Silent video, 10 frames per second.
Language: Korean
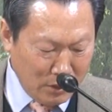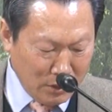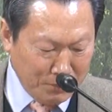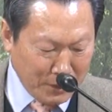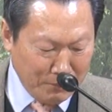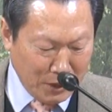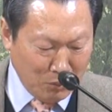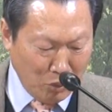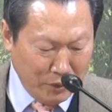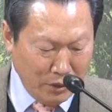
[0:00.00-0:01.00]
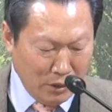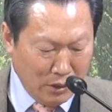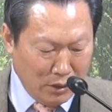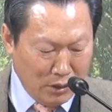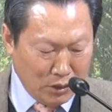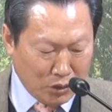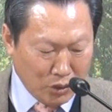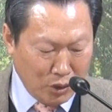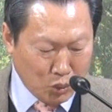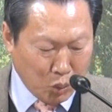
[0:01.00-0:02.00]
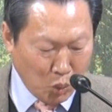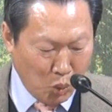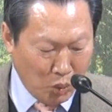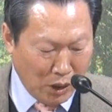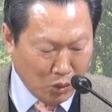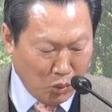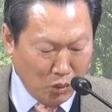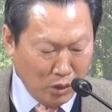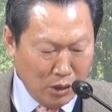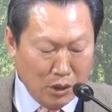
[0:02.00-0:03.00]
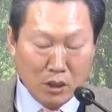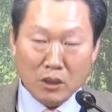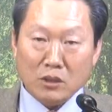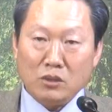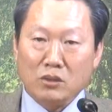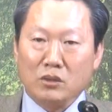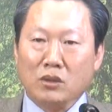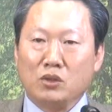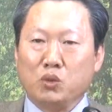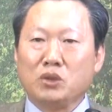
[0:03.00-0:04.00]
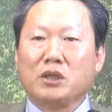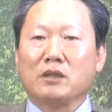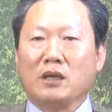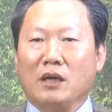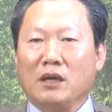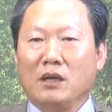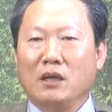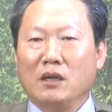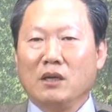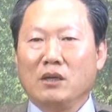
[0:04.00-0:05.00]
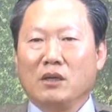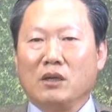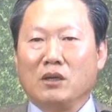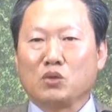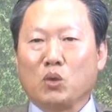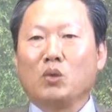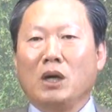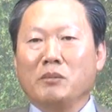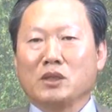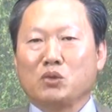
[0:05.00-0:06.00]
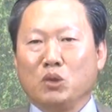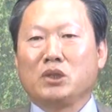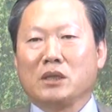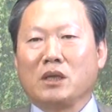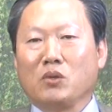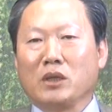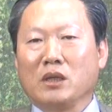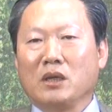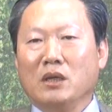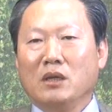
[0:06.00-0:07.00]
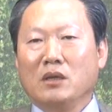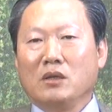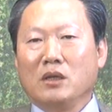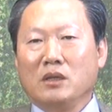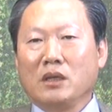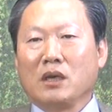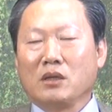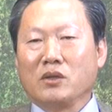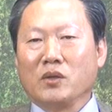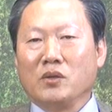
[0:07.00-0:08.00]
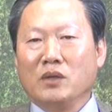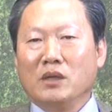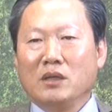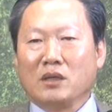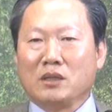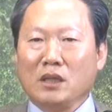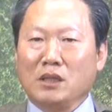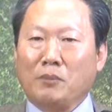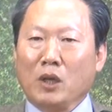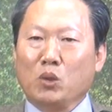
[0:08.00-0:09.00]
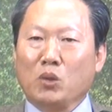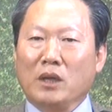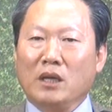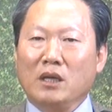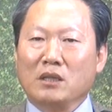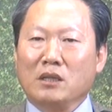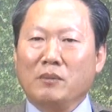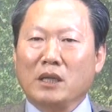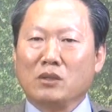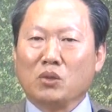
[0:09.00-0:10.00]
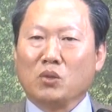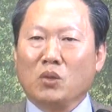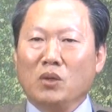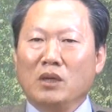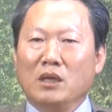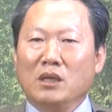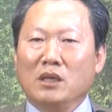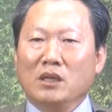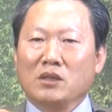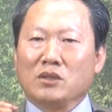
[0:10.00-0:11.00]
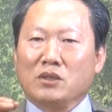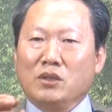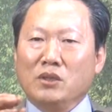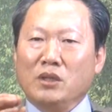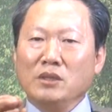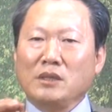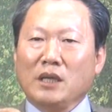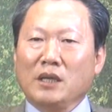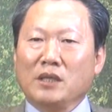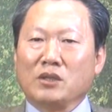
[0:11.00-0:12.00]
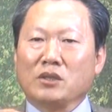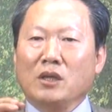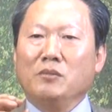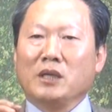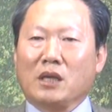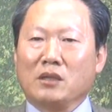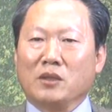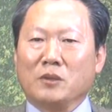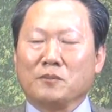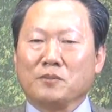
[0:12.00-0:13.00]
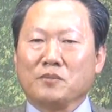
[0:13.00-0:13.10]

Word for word: 13절에 보면 이제 저들이 조롱하고 그술 취했다. 어, 조롱하면서 술 취했다고 이게 예, 얘기하는 거예요. 그때 이제 베드로가 그 말을 듣고 그 현상에 대해서 설명을 하는 거예요.